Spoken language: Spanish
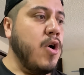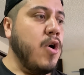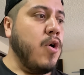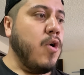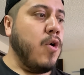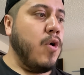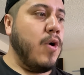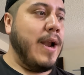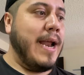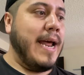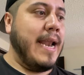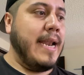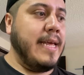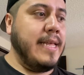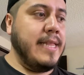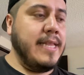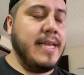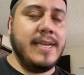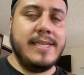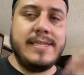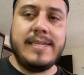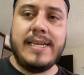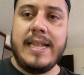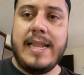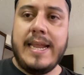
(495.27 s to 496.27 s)
o la
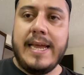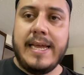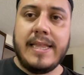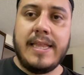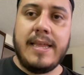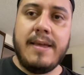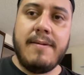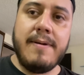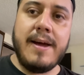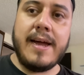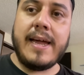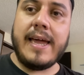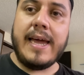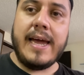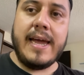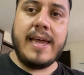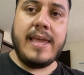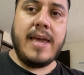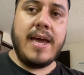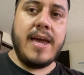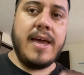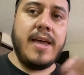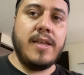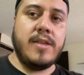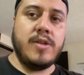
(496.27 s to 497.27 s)
línea selectiva que
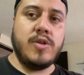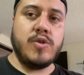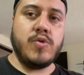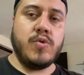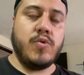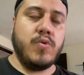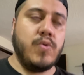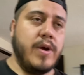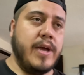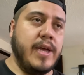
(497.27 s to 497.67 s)
haya en su,